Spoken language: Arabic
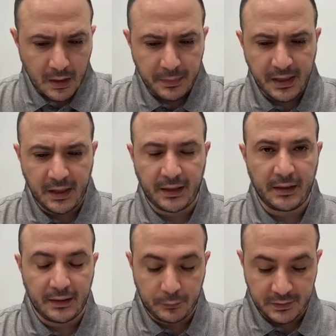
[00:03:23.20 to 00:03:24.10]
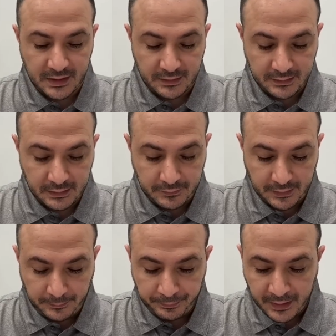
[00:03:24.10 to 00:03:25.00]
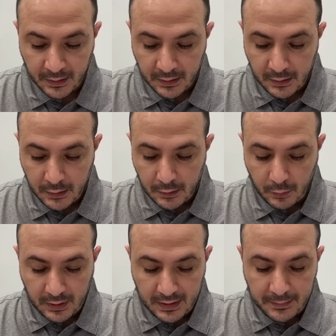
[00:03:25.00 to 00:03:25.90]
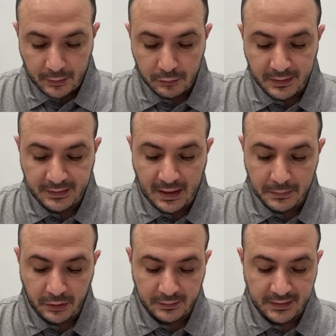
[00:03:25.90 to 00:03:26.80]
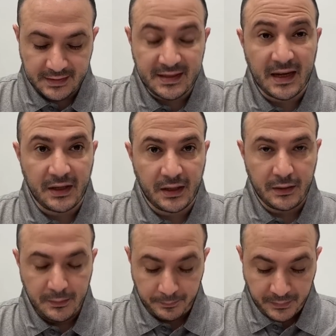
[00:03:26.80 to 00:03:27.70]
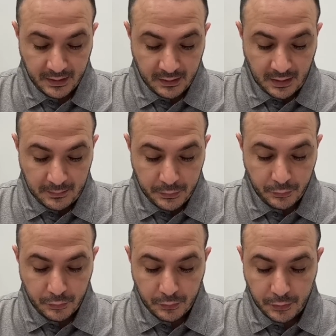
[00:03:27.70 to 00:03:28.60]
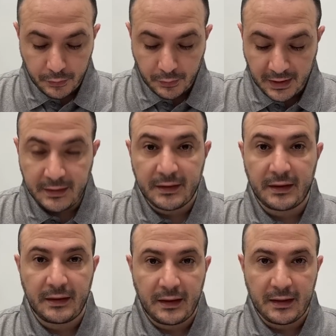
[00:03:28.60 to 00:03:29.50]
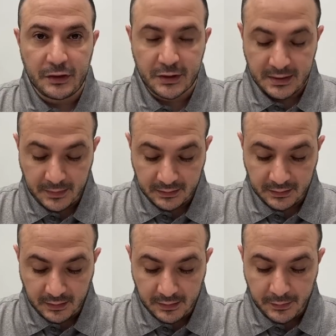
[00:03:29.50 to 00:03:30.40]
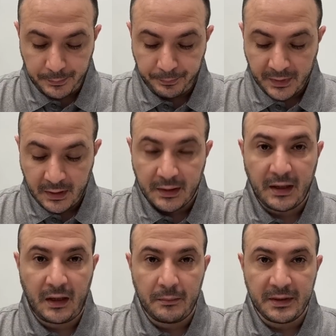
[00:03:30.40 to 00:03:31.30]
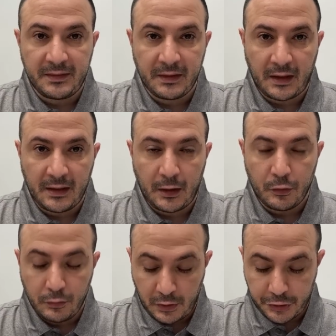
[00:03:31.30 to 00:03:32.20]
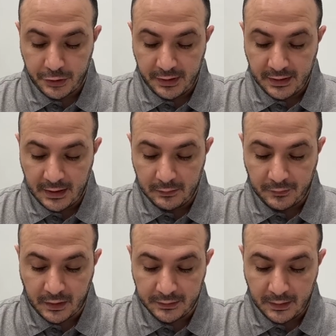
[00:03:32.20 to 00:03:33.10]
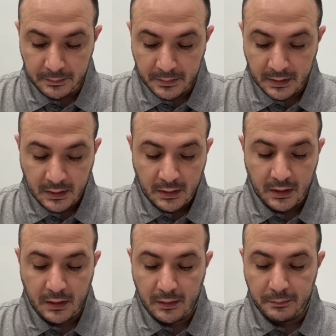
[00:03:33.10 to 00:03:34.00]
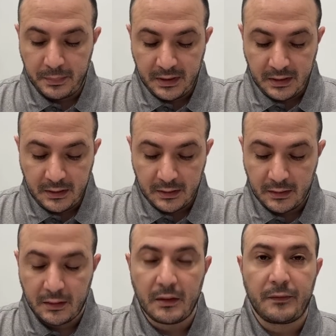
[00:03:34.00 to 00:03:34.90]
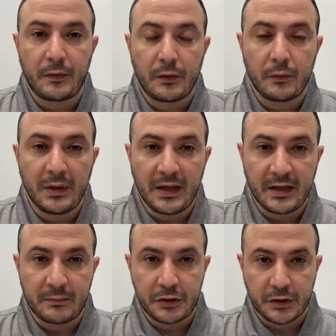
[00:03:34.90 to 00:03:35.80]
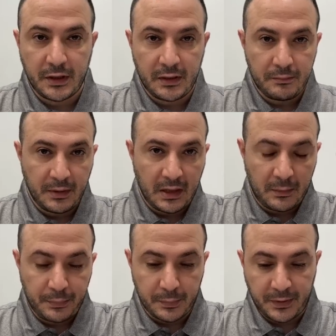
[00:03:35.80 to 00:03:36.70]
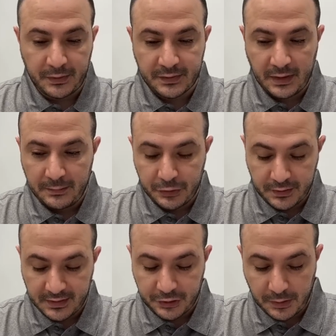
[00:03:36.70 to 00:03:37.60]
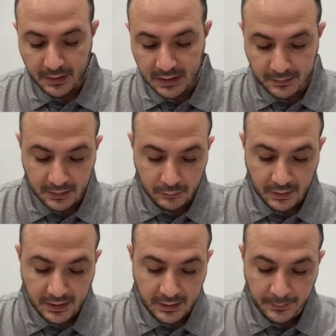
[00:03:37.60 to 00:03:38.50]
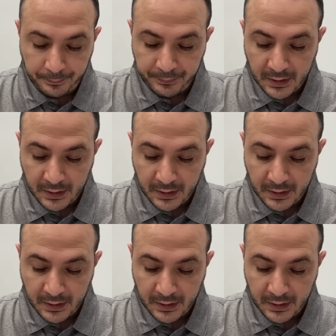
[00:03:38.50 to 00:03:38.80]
بناء على وزارة الدفاع والمعلومات اللي عم بتحطها السي ان ان عم بيقولوا انه هيدا الجسم الطائر كان عم بيطير على علو 20 ألف قدم آه، بفوق آه، ولاية ميشيغان بالأبر بانسولا بالجزء الشمالي من الولاية